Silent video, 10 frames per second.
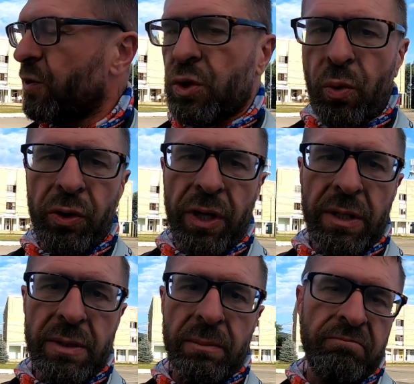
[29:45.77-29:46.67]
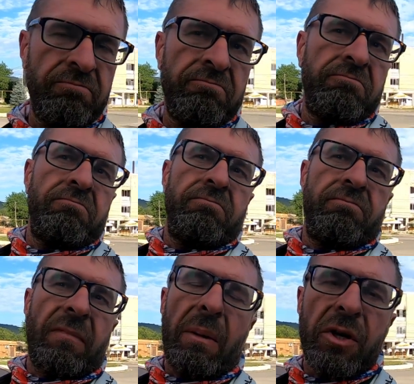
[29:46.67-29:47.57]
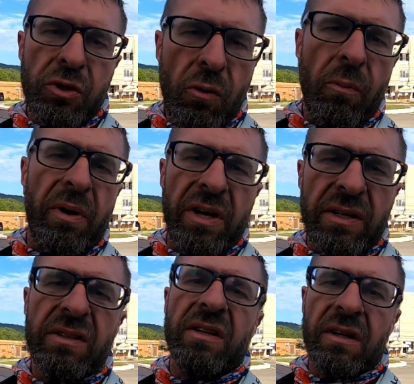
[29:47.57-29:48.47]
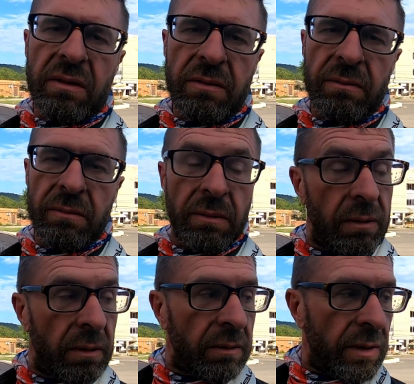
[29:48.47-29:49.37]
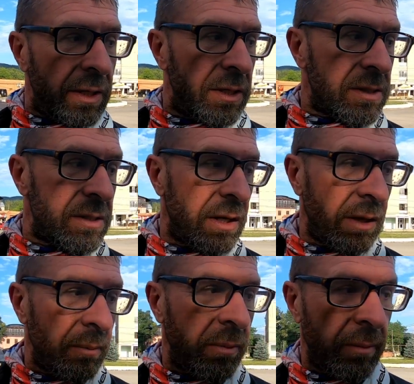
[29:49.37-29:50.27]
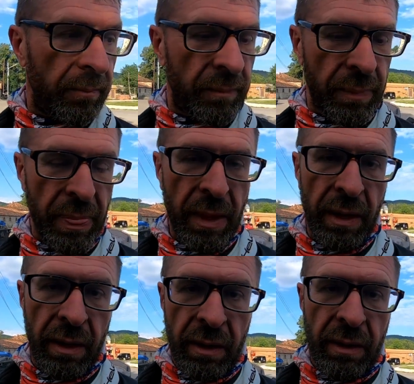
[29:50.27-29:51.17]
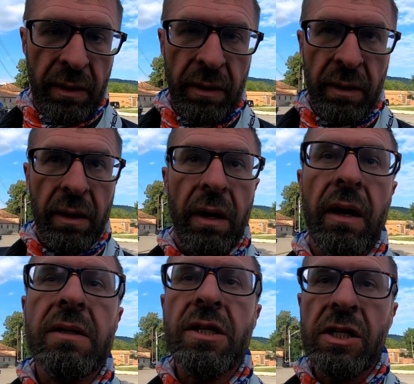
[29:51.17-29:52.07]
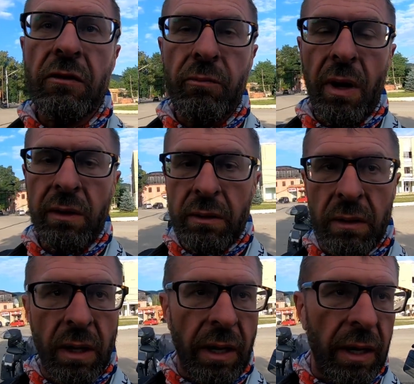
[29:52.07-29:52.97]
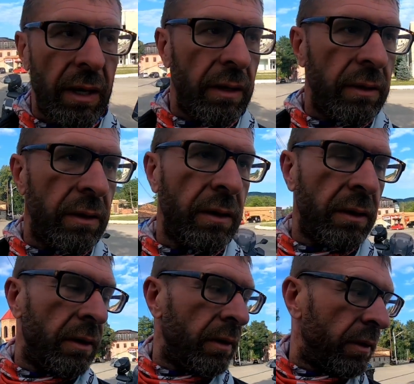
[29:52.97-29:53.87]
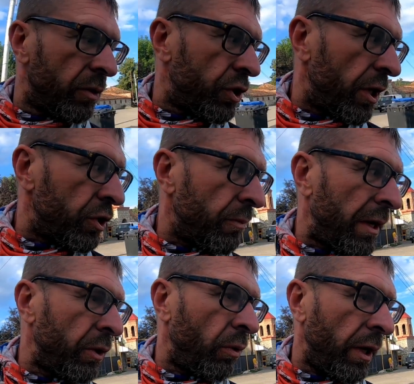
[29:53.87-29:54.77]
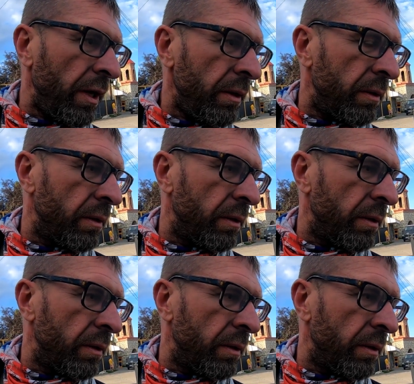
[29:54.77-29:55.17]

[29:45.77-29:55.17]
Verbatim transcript: все есть. Да почему бы и нет? Так и сделаем. Э, зашли в банк. А... Change money okay?